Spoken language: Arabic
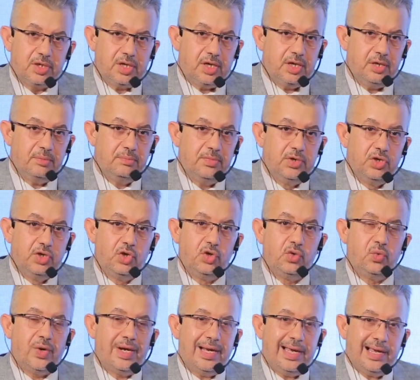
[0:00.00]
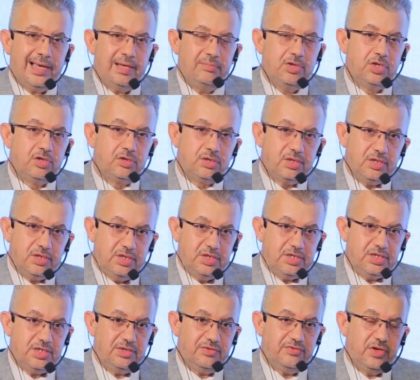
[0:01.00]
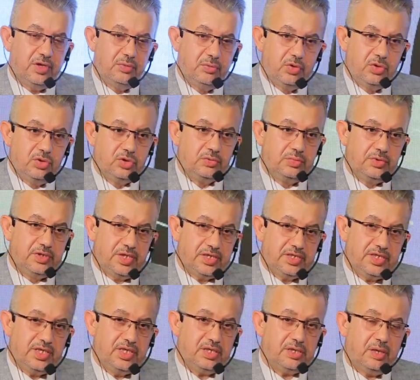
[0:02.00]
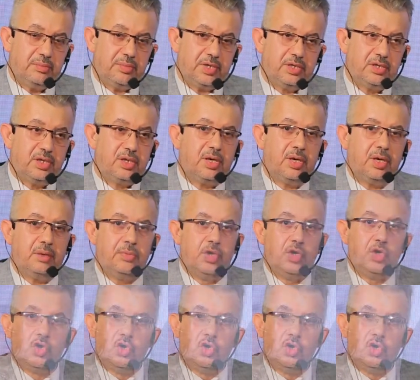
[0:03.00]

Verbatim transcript: القلب والعامل الرئيسي في الموت نتيجه امراض القلب